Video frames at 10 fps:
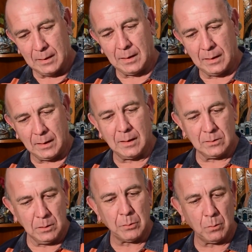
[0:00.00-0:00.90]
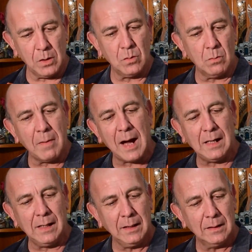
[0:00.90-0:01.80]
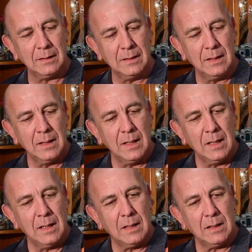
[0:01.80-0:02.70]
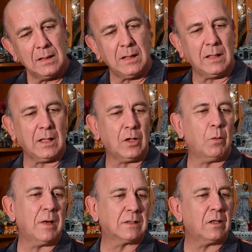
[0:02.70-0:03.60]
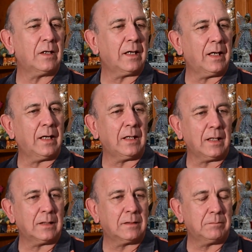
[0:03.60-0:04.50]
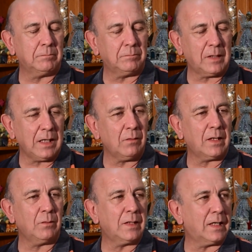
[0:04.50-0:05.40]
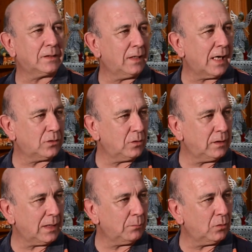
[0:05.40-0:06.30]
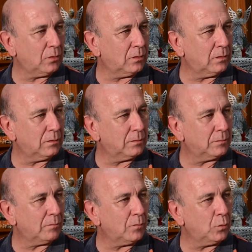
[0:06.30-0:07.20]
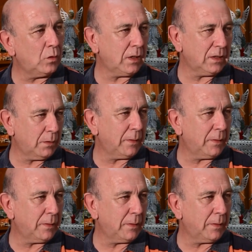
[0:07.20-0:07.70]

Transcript: eh, sí, por medio de un baile y comenzaron, a, tener una, relación, digamos, muy linda,